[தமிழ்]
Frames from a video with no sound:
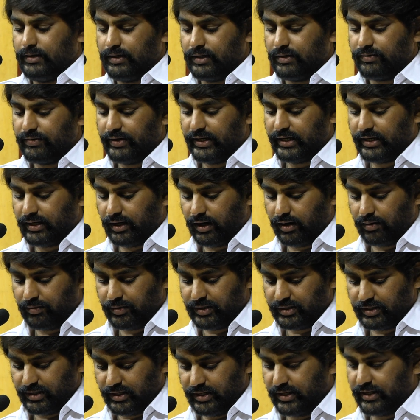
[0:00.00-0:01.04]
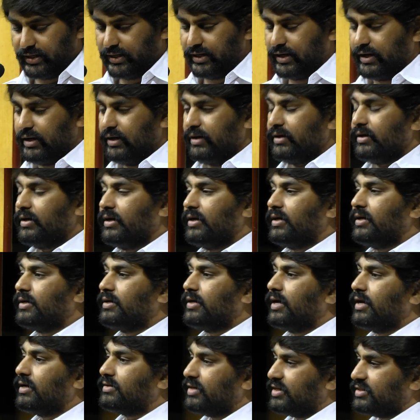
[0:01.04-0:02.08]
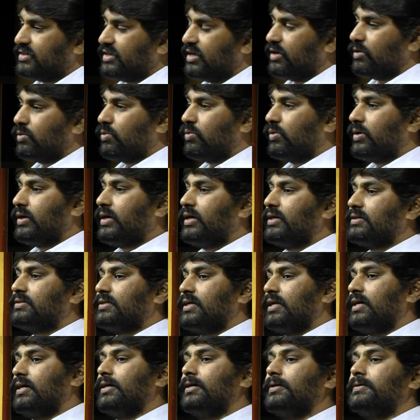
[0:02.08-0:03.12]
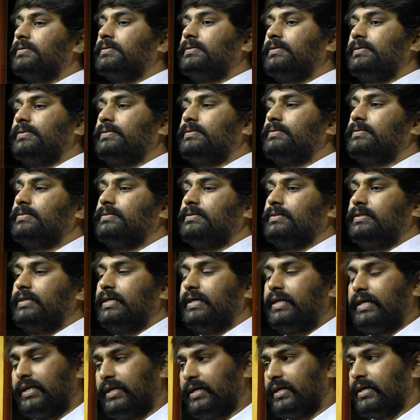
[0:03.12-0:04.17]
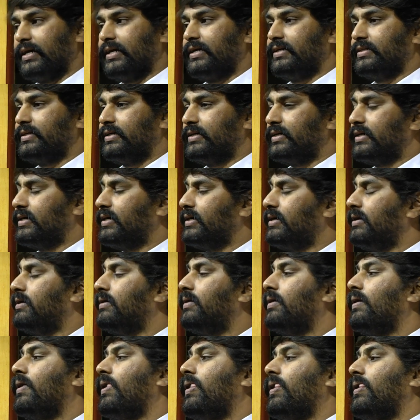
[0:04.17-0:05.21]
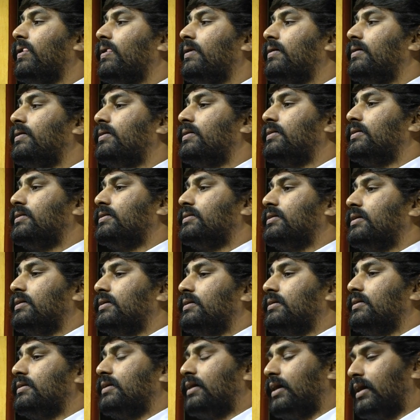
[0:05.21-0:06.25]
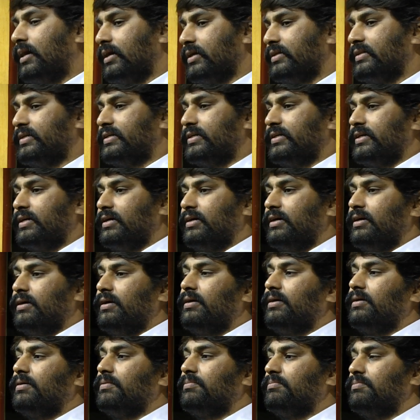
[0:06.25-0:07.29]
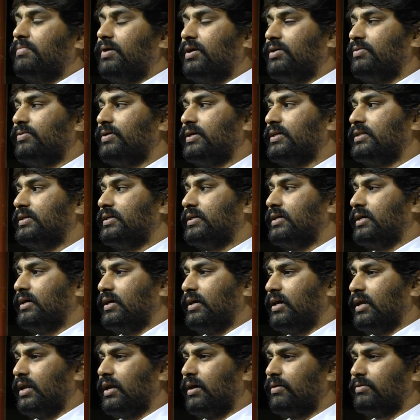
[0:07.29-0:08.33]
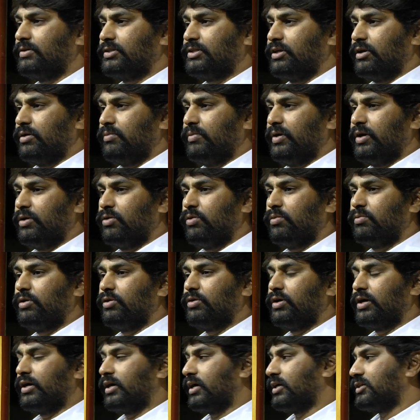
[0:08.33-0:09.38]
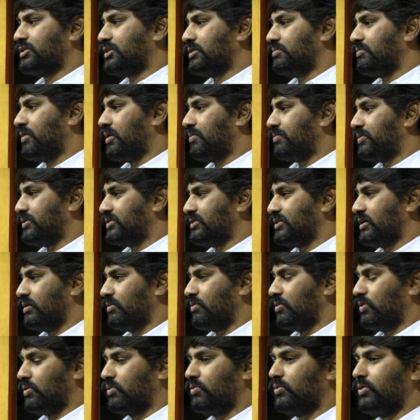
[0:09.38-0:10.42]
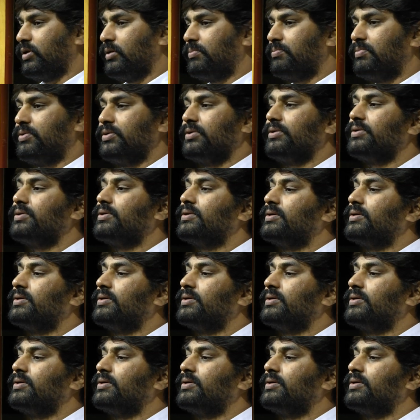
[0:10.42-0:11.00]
இங்கே வைக்கலாம் என்று நினைக்கிறேன் ஏனென்றால் குறைய சில இடைநிலை இதழ்கள் நாளிதழ்கள் பருவ இதழ்கள் எல்லாவற்றிலுமே நுகுரு கராஷிமா பற்றிய ஒரு குறிப்பு